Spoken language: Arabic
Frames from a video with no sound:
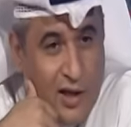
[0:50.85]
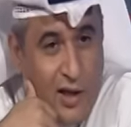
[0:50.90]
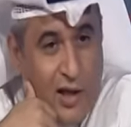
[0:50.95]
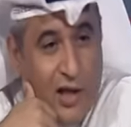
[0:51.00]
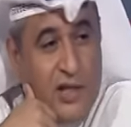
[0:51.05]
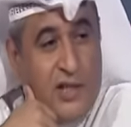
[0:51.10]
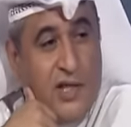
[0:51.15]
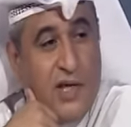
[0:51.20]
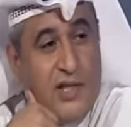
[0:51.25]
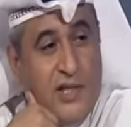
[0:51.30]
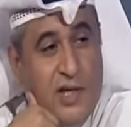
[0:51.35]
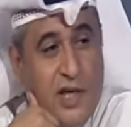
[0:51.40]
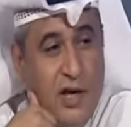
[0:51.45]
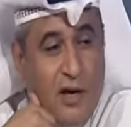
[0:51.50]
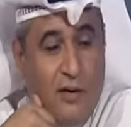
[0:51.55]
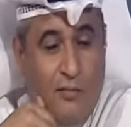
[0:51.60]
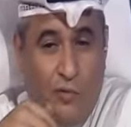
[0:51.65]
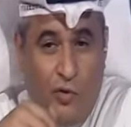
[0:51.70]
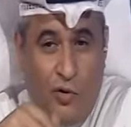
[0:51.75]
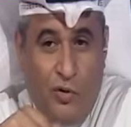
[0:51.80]
الجزيره
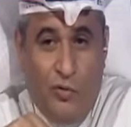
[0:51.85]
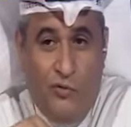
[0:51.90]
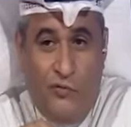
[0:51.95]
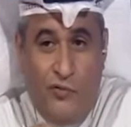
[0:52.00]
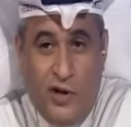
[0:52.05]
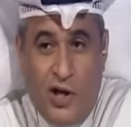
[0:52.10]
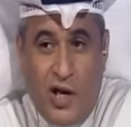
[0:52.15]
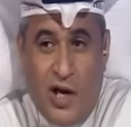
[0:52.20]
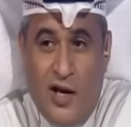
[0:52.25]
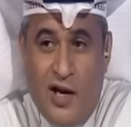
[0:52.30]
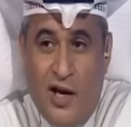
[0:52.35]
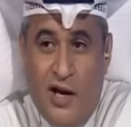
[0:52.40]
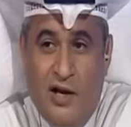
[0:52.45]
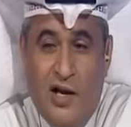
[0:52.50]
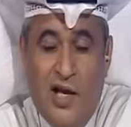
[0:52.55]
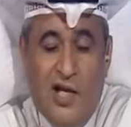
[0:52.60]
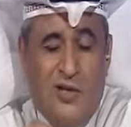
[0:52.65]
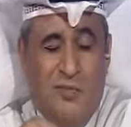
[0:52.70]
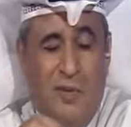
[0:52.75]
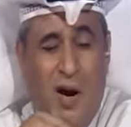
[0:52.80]
مو في قناه
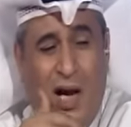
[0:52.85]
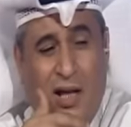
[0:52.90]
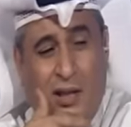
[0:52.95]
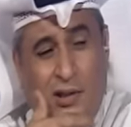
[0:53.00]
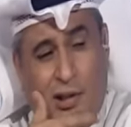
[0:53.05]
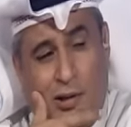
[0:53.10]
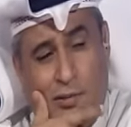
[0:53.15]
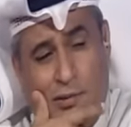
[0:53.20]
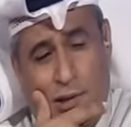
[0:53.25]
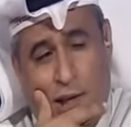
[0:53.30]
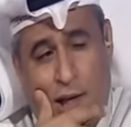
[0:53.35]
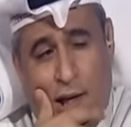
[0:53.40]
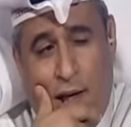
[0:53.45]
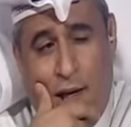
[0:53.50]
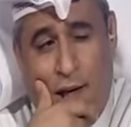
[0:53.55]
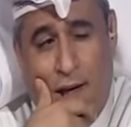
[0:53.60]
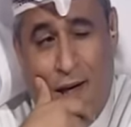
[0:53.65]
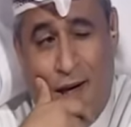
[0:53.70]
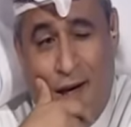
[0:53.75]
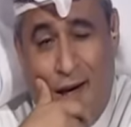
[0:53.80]
ليش ما حطوا
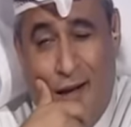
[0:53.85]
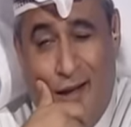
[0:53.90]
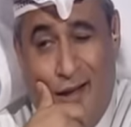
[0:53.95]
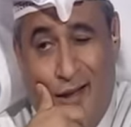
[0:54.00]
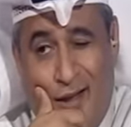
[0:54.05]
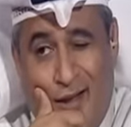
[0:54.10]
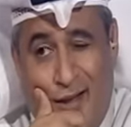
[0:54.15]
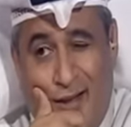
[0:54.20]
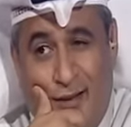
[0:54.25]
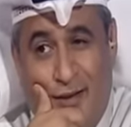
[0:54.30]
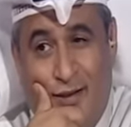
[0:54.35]
التقارير هذه